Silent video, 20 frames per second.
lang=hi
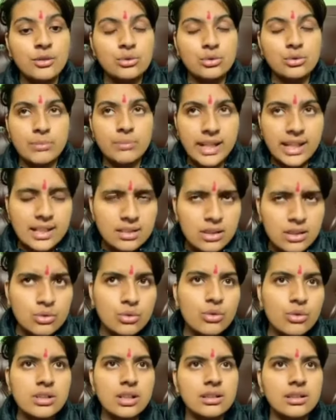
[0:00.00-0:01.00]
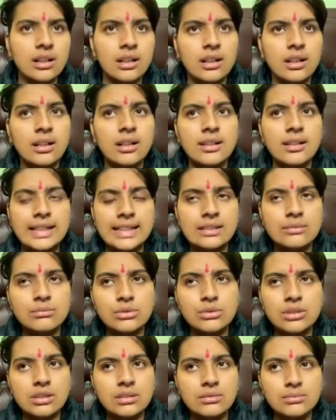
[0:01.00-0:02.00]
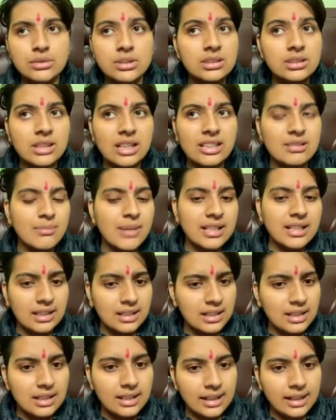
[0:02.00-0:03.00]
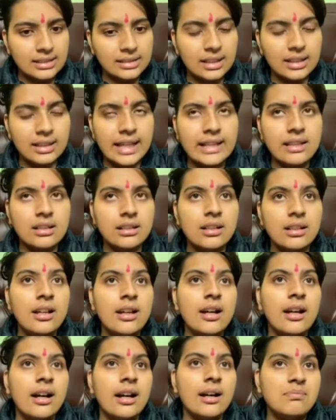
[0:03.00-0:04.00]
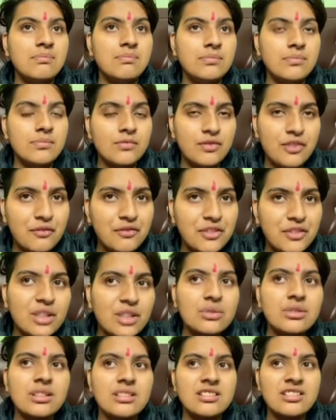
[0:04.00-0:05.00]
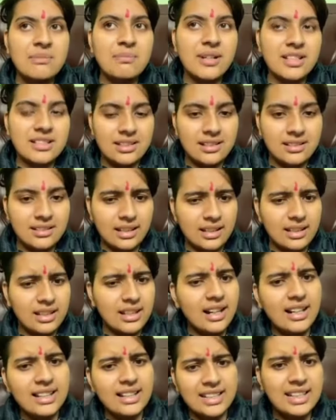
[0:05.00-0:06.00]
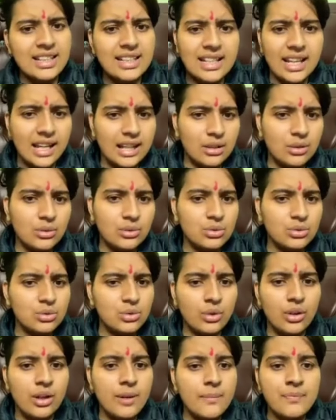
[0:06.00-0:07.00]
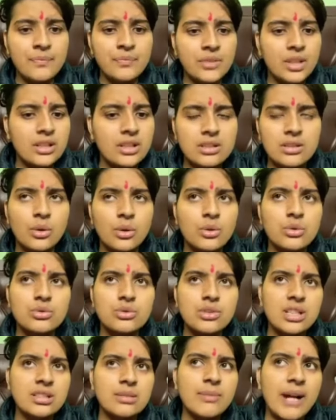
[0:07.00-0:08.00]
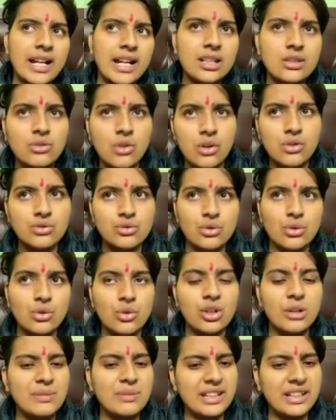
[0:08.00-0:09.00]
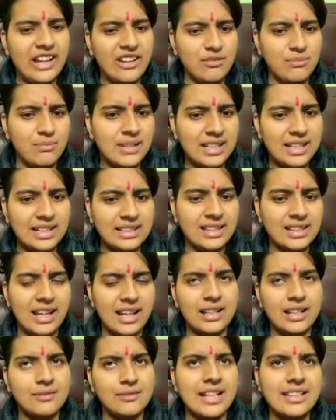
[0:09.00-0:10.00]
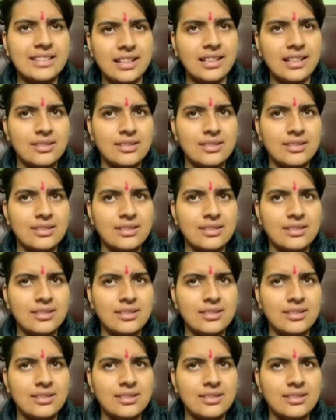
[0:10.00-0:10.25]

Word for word: तो मैंने इससे सोचा था लेकिन मुझे मुझे सच में ऐसा नहीं लगा था लाइक फिफ्टी टू सिक्सटी परसेंट था कि हाँ ठीक है लोग उसको लोग जैसे बाकी सॉन्ग्स को लोग अपनी लाइफ में लेते हैं वैसे ही